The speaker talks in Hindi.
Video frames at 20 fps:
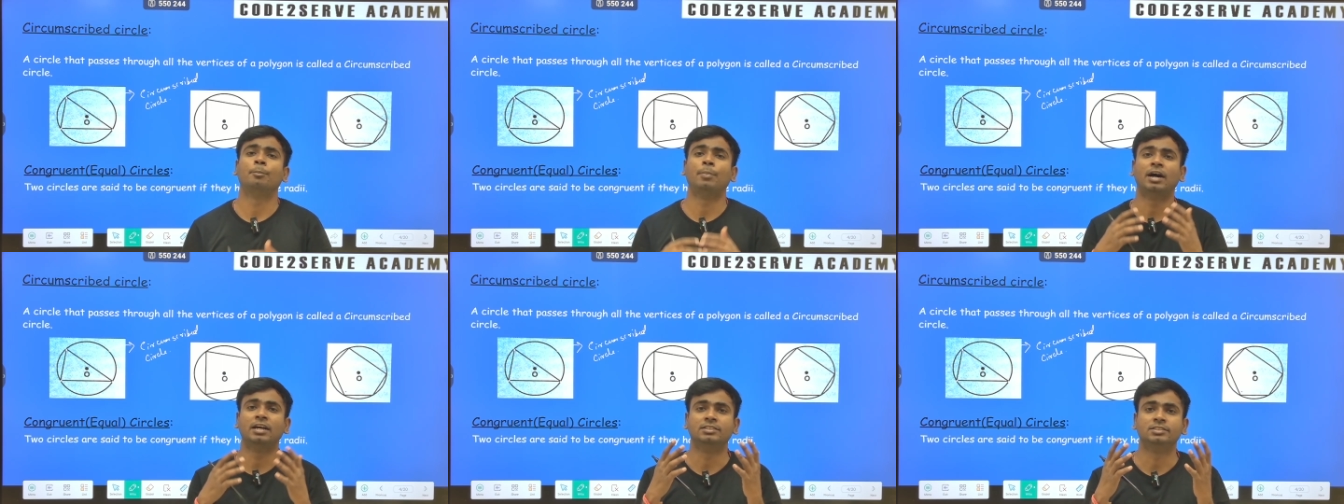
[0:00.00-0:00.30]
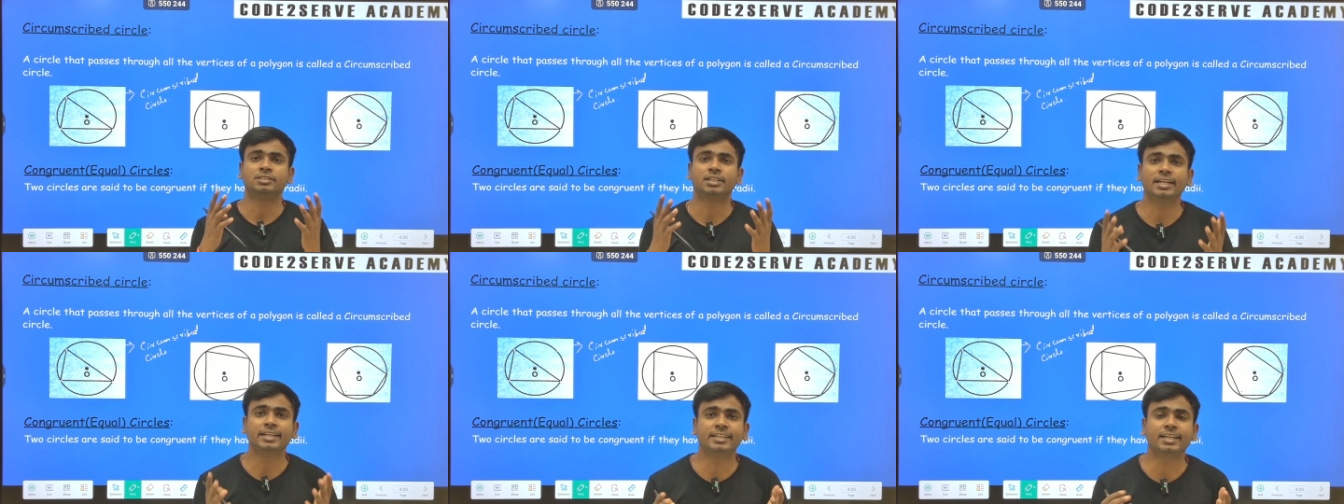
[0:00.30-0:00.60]

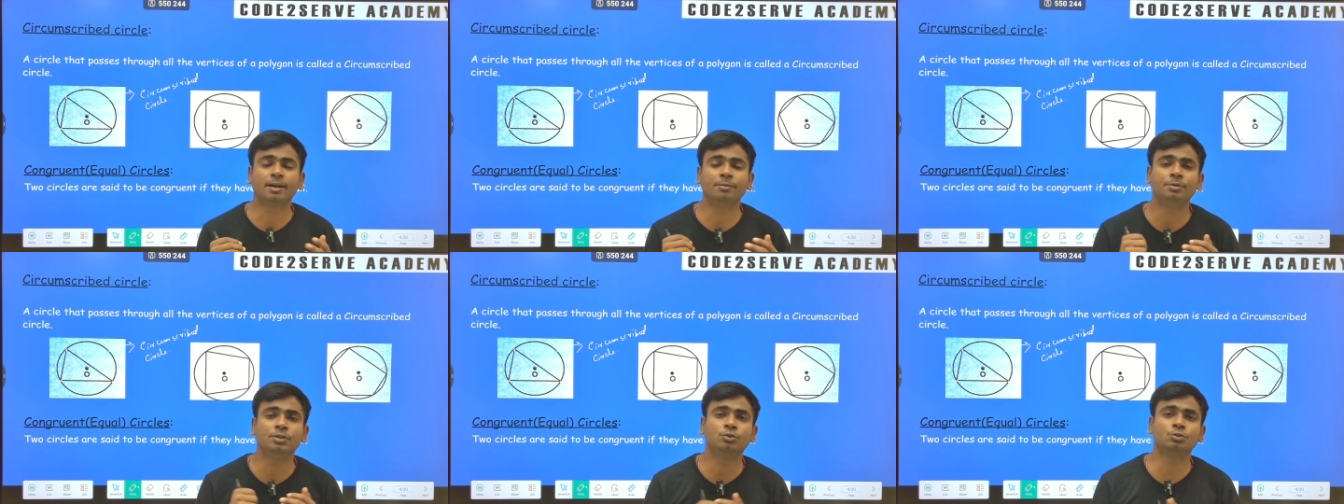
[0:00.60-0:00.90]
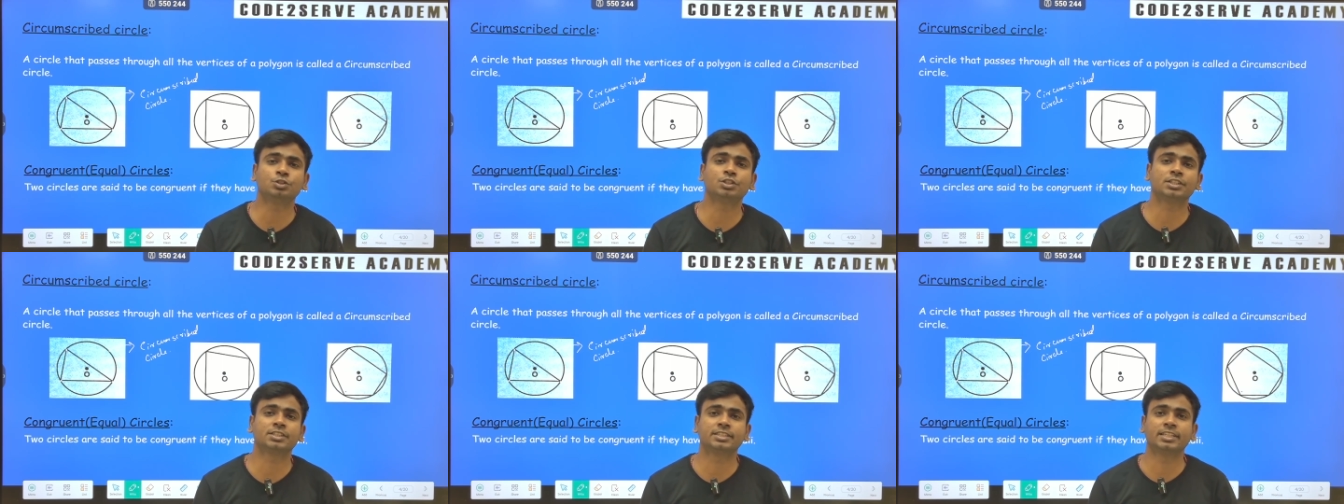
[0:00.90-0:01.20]
पांच साइड का भी
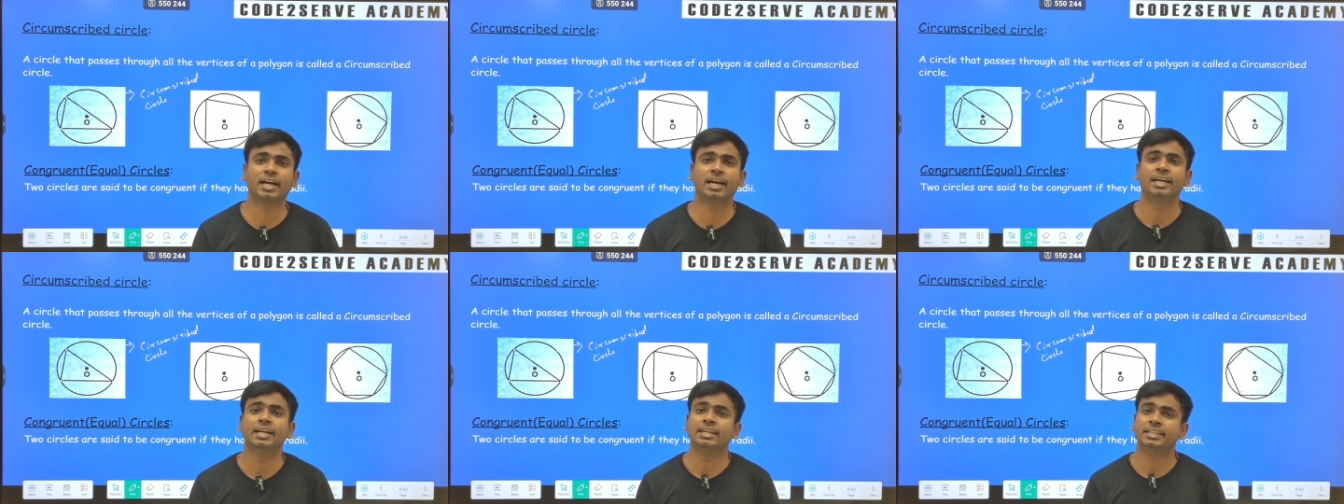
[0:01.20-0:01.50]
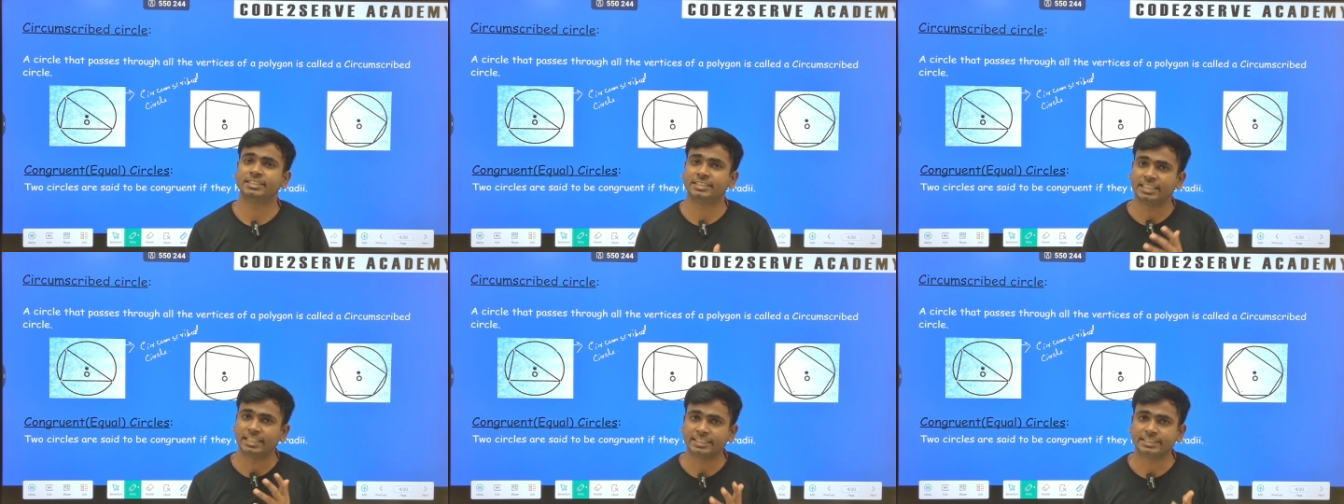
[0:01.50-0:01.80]
हो सकता है
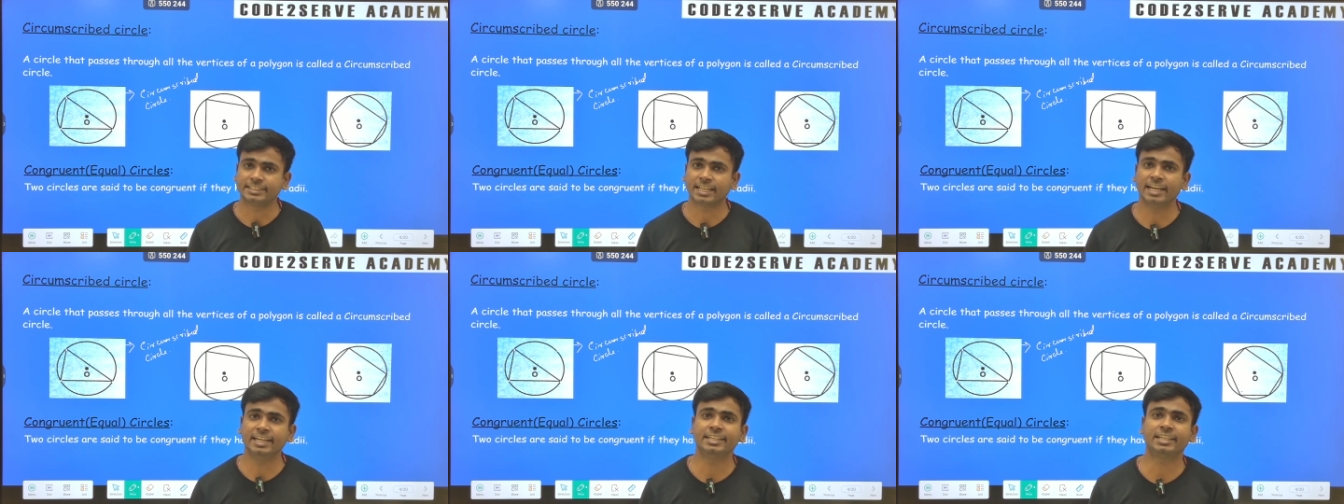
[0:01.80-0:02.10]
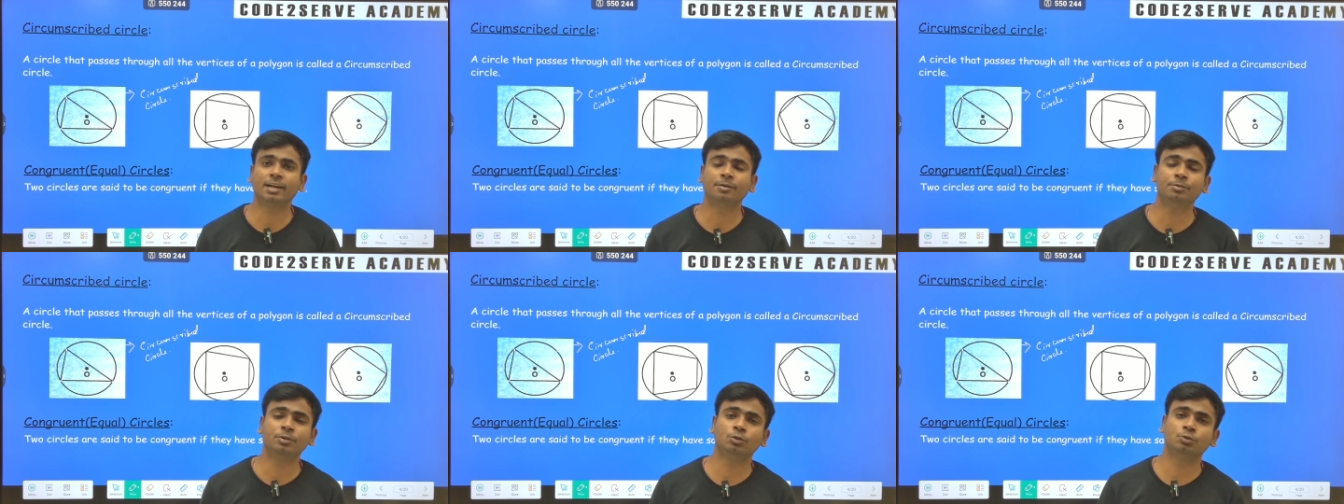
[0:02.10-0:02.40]
छह साइड
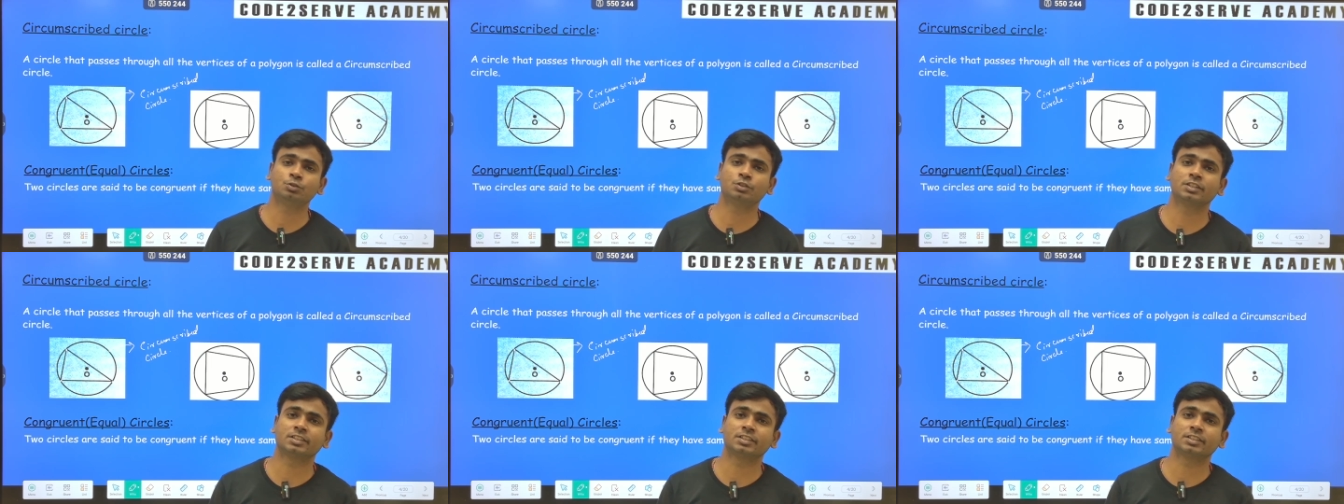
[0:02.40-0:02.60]
का भी हो